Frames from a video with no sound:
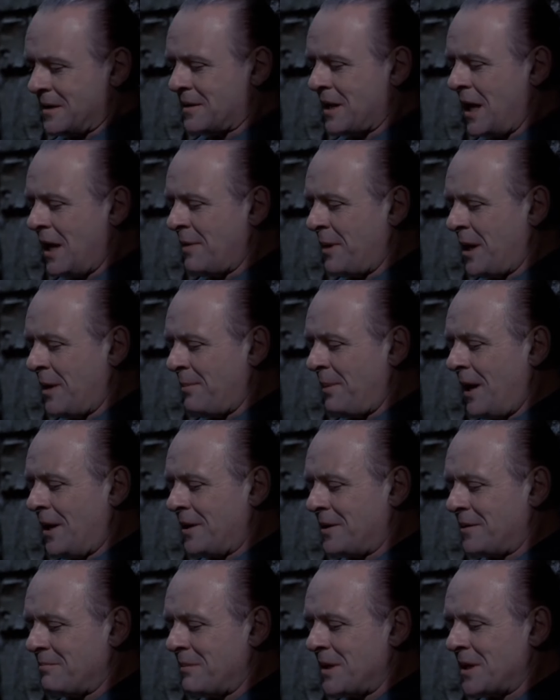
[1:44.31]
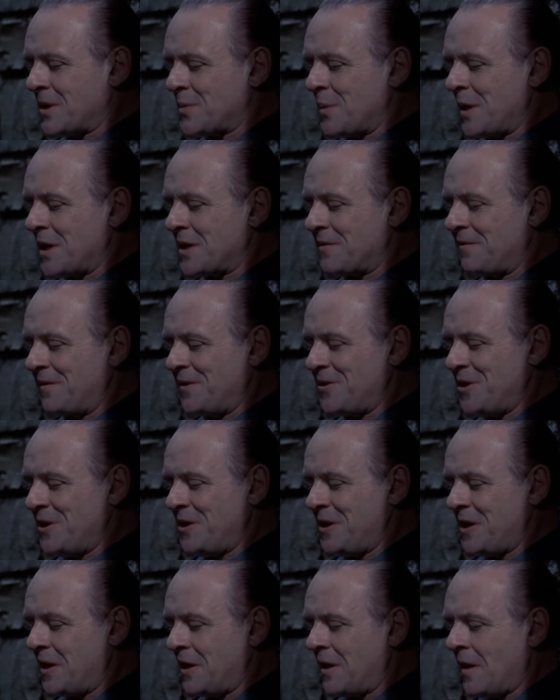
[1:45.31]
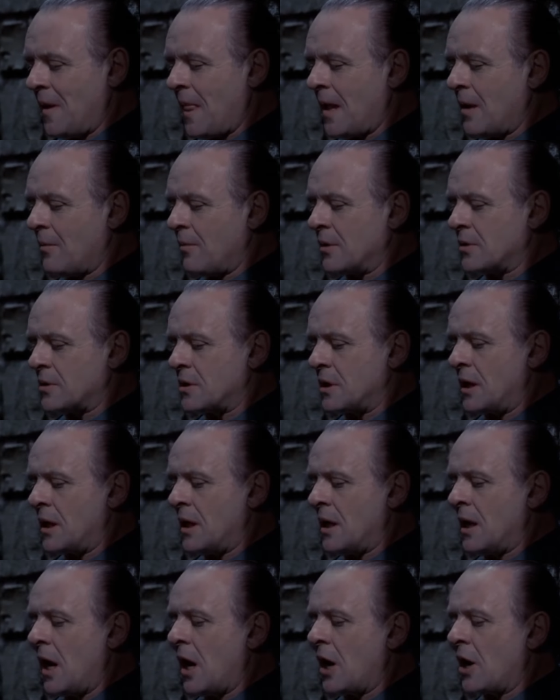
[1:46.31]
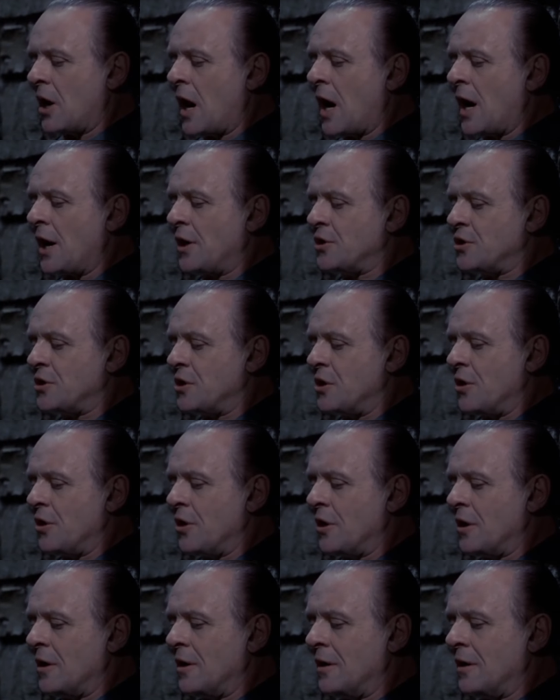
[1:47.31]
Cuéntame sobre la señorita West Virginia. ¿Era una chica alta?